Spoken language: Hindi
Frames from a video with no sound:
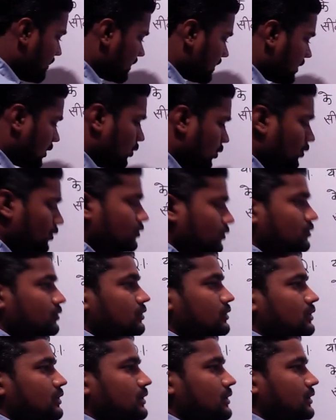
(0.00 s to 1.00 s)
बताओ
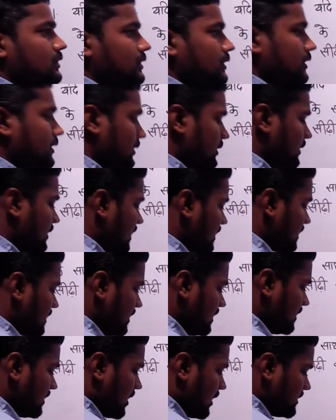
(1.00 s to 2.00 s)
धरती
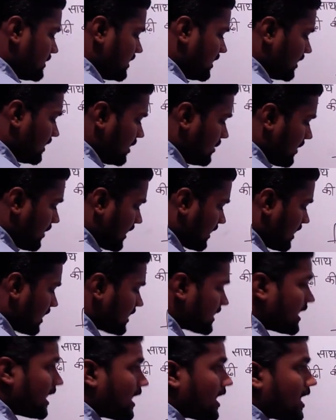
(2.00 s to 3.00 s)
ये दीवार का क्या है